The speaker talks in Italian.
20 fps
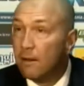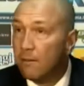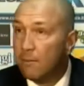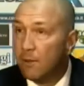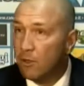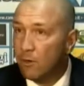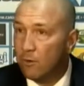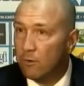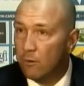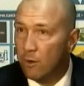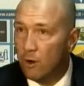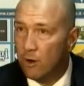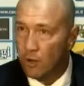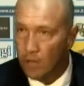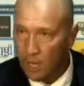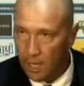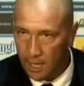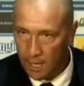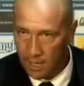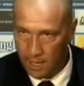Almeno
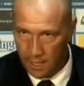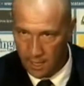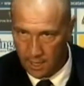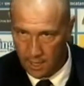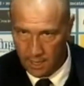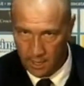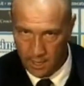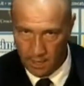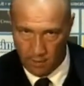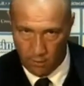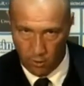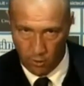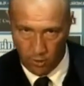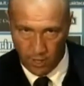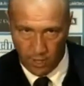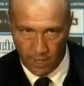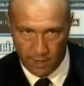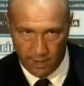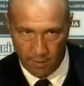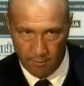quello che, quello
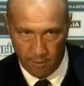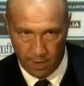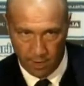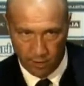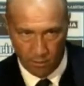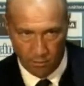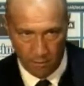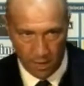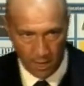che è sembrato a